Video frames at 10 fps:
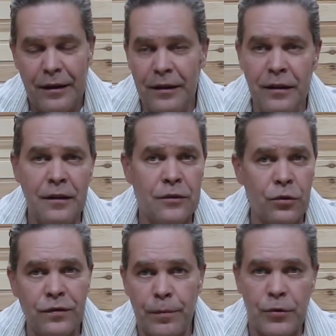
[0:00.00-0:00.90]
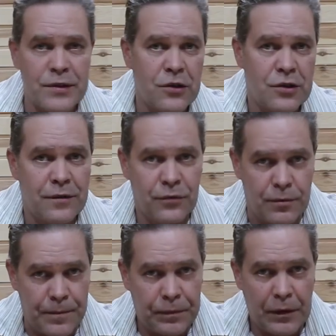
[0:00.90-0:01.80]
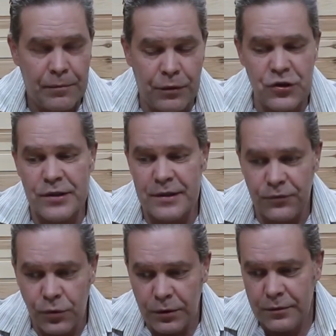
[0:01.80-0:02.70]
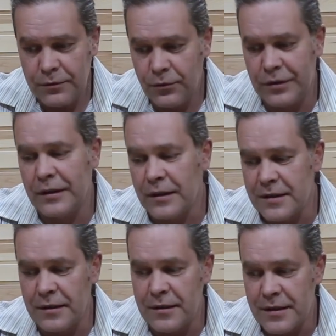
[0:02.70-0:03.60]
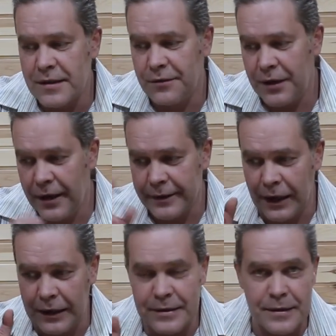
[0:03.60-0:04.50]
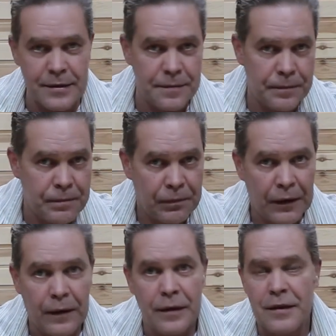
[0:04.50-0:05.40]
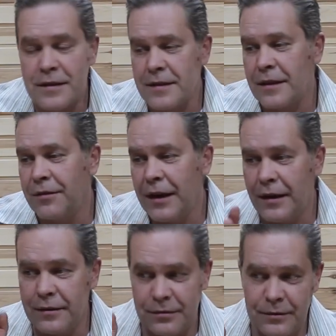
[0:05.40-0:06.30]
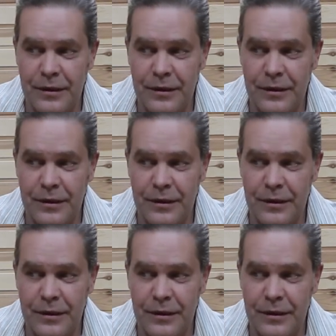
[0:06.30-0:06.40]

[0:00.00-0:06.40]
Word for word: И тут вопрос даже не в том. Большинство вот этой цены составляет акциз, составляет